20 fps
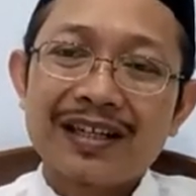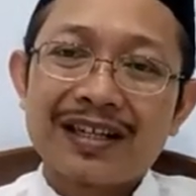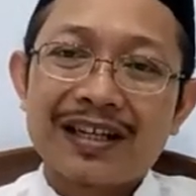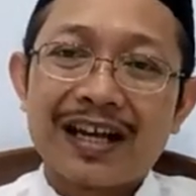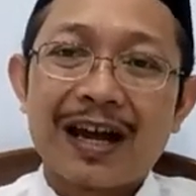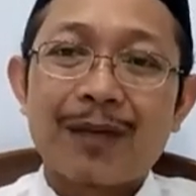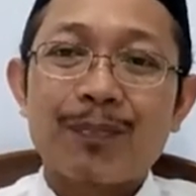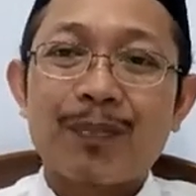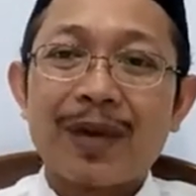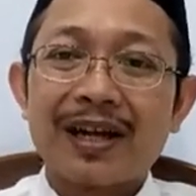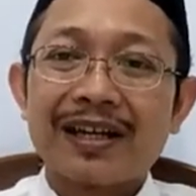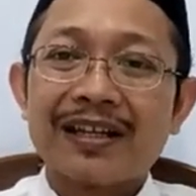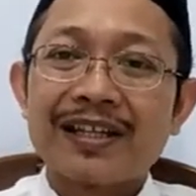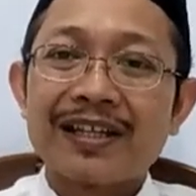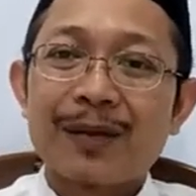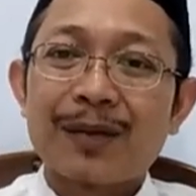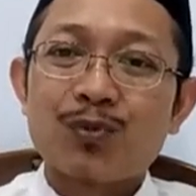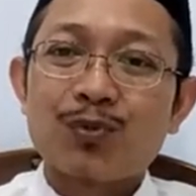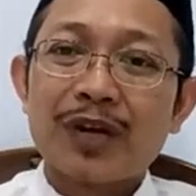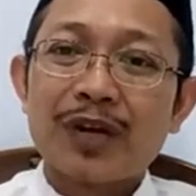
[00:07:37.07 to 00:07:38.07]
Kapan
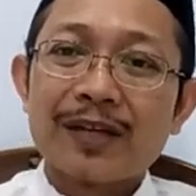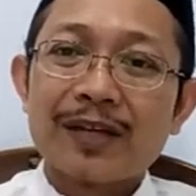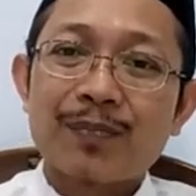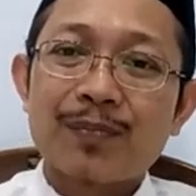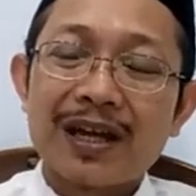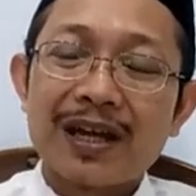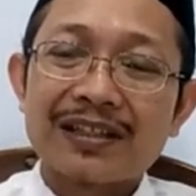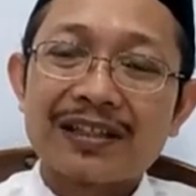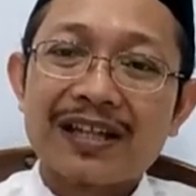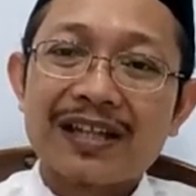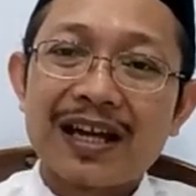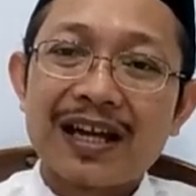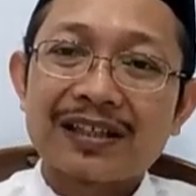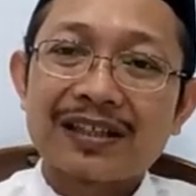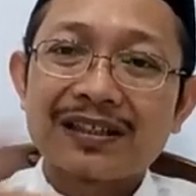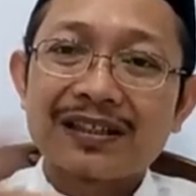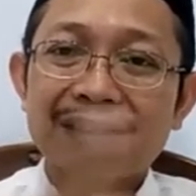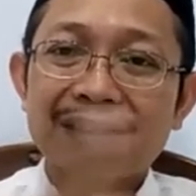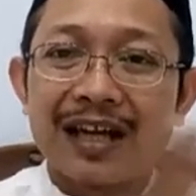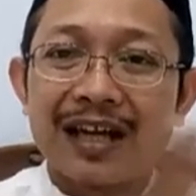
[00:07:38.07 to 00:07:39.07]
dia mulai
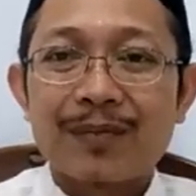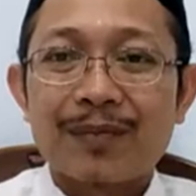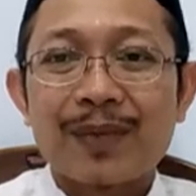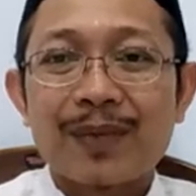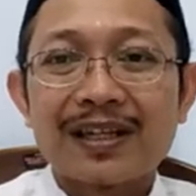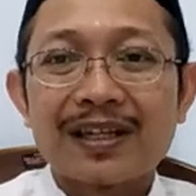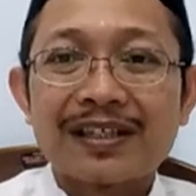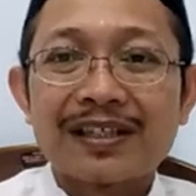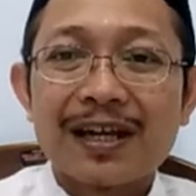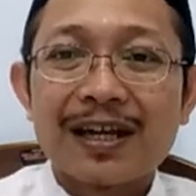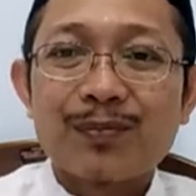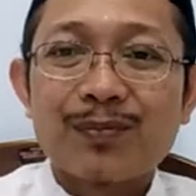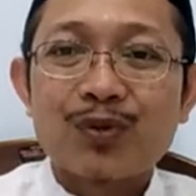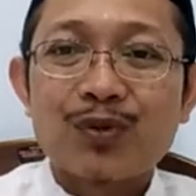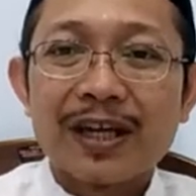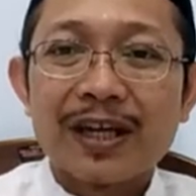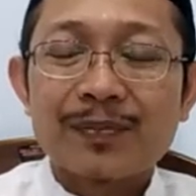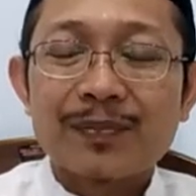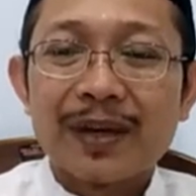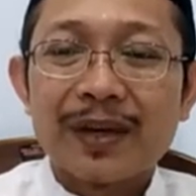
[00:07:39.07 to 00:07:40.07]
panjang, kapan dia
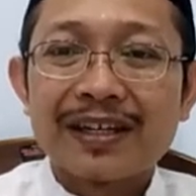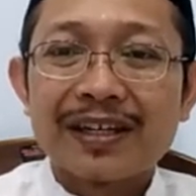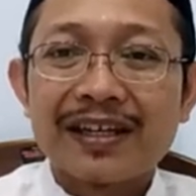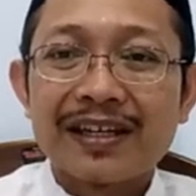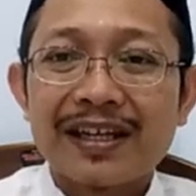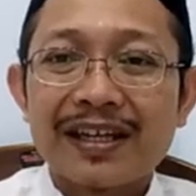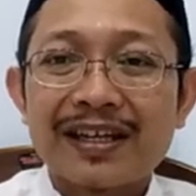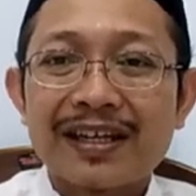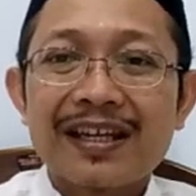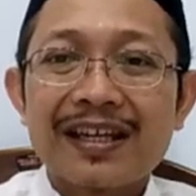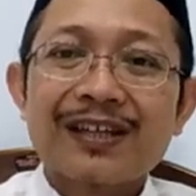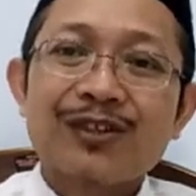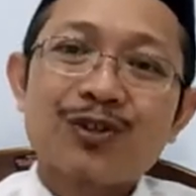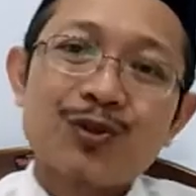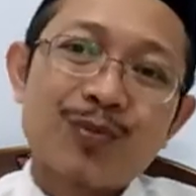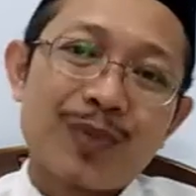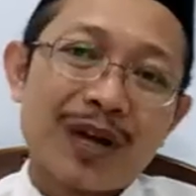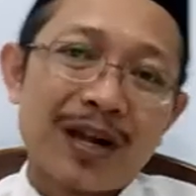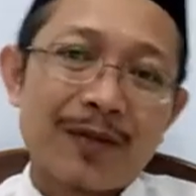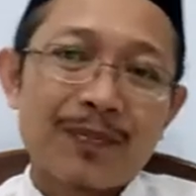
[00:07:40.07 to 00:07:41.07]
mulai pendek.
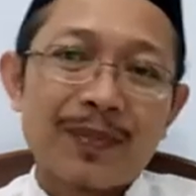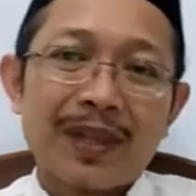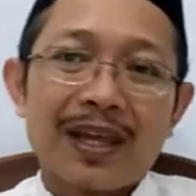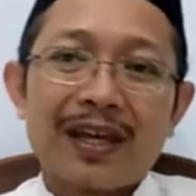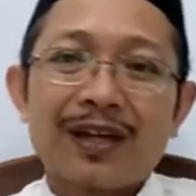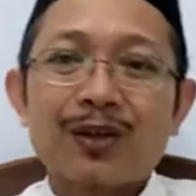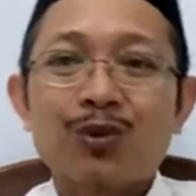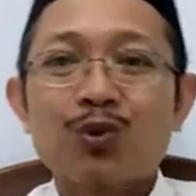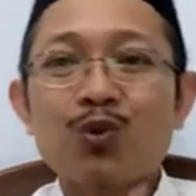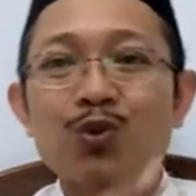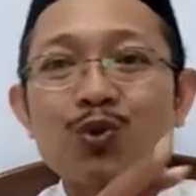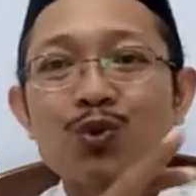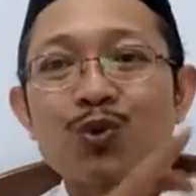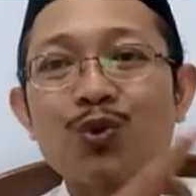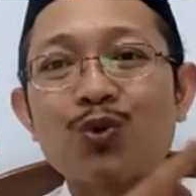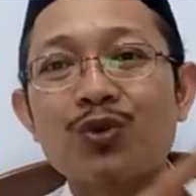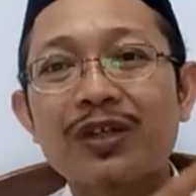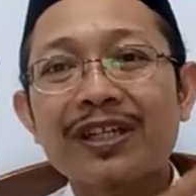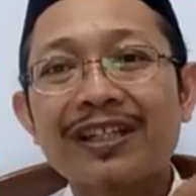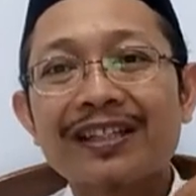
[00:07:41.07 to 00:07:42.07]
Coba,
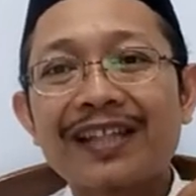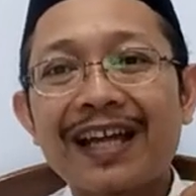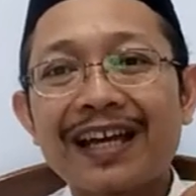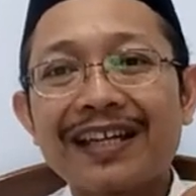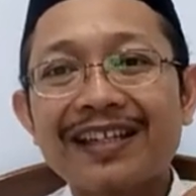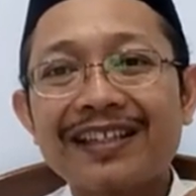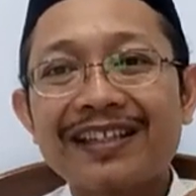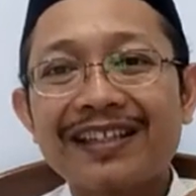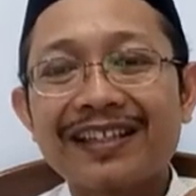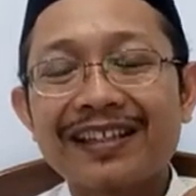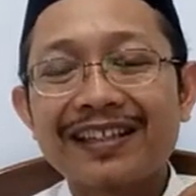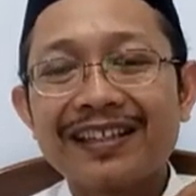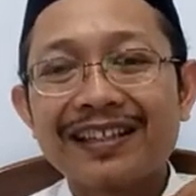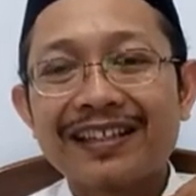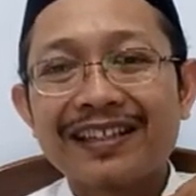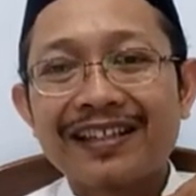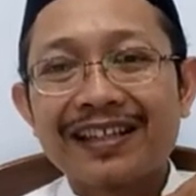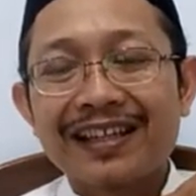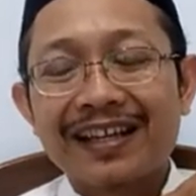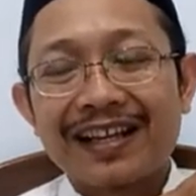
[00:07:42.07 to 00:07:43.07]
kuku kita ini
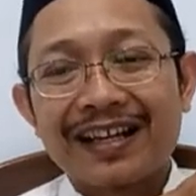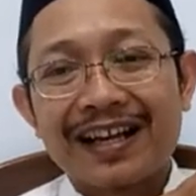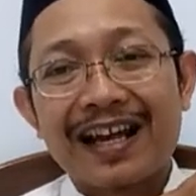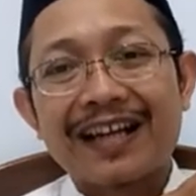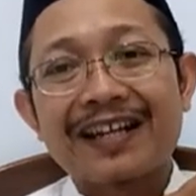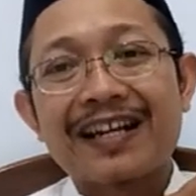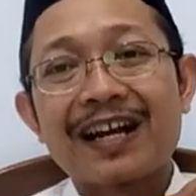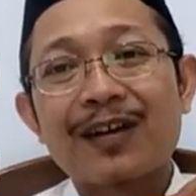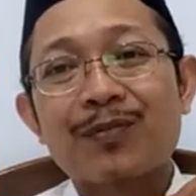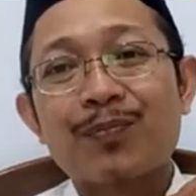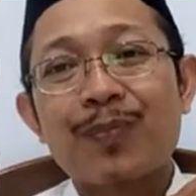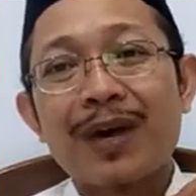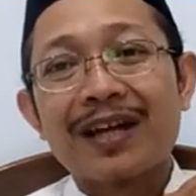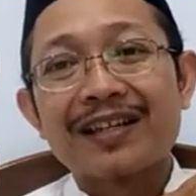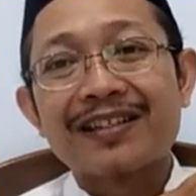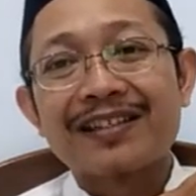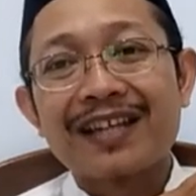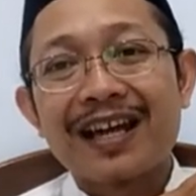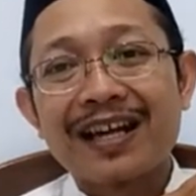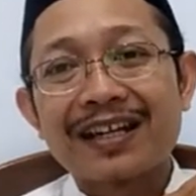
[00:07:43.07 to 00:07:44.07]
kadang
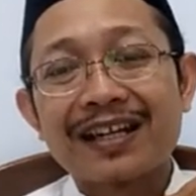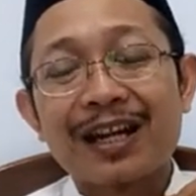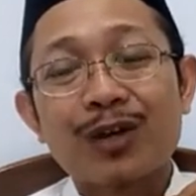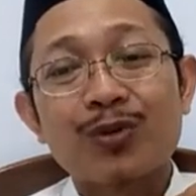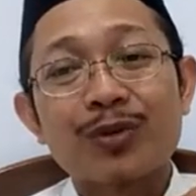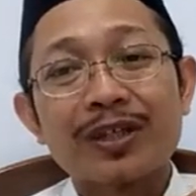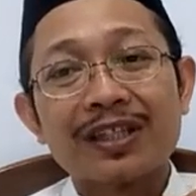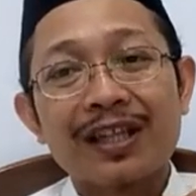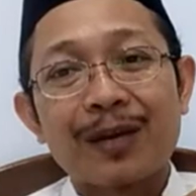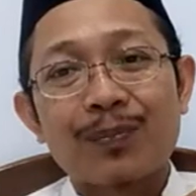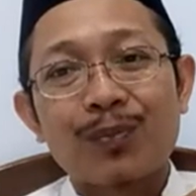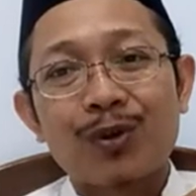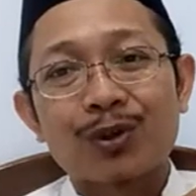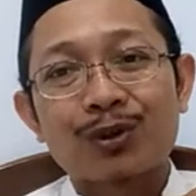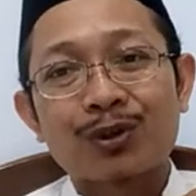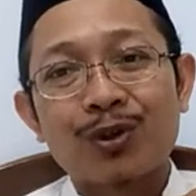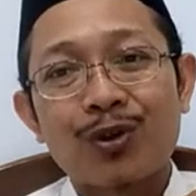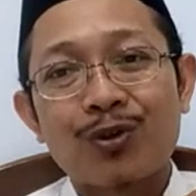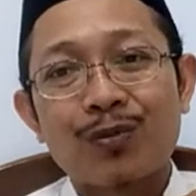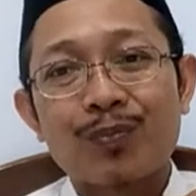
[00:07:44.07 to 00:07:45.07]
panjang lalu kita
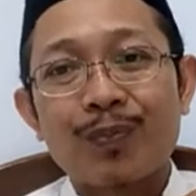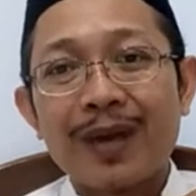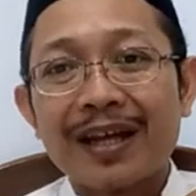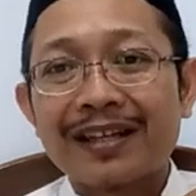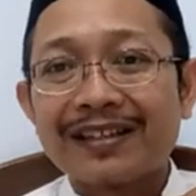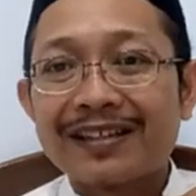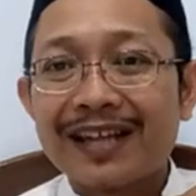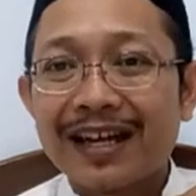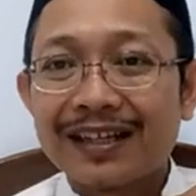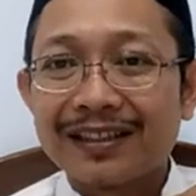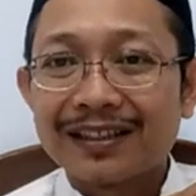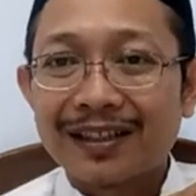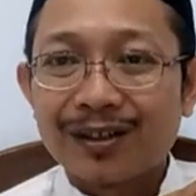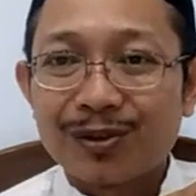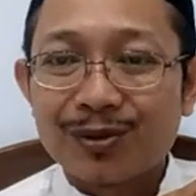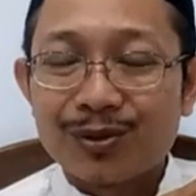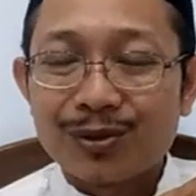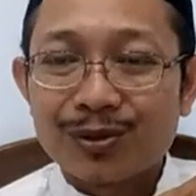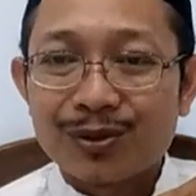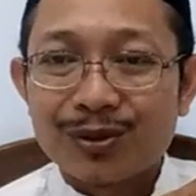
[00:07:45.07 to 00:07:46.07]
potong panjang
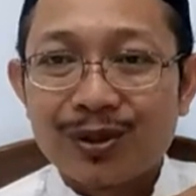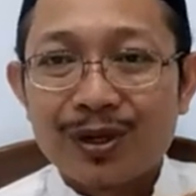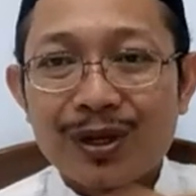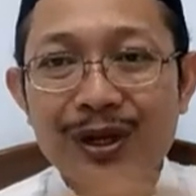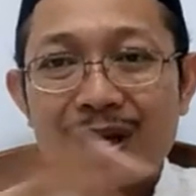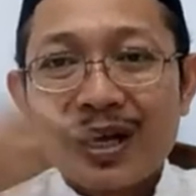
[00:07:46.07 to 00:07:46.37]
terus.